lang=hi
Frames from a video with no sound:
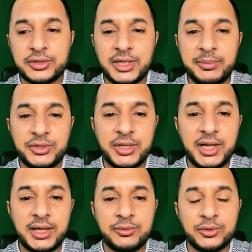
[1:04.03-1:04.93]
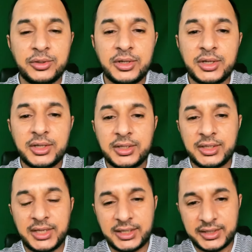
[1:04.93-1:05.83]
का भी जो है वो
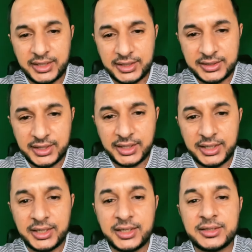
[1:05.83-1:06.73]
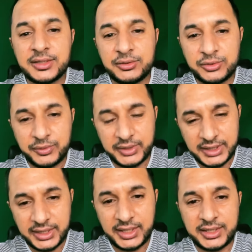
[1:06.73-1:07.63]
ऐलान किया जा रहा है लेकिन सिर्फ
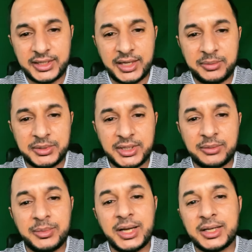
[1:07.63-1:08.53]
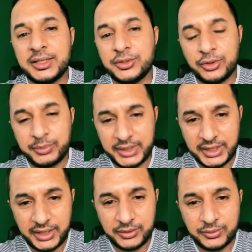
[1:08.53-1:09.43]
स्वीडन ने किया अभी तक बाकी जगहों पे
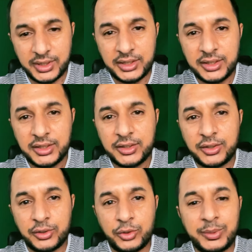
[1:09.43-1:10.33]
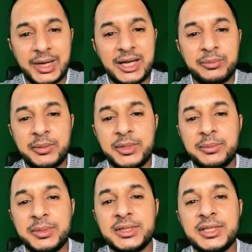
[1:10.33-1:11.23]
नहीं हुआ और ओमान में भी
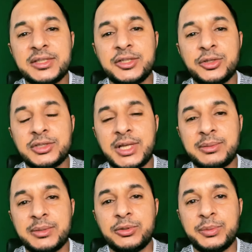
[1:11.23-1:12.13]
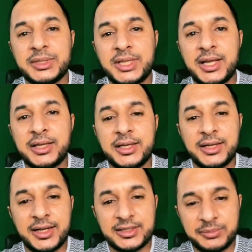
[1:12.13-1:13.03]
अभी तीसरी डोज आप सबको पता है कि
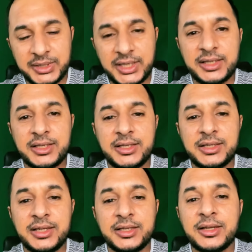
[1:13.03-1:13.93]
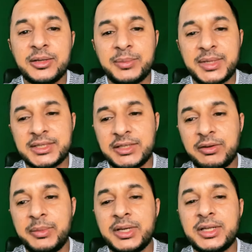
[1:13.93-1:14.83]
लाजमी नहीं की गई बस
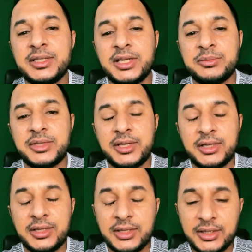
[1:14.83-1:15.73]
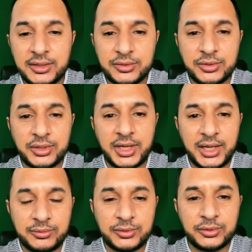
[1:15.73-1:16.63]
गवर्नमेंट की जनब से जो
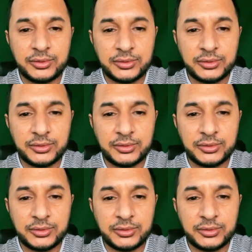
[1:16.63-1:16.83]
है वो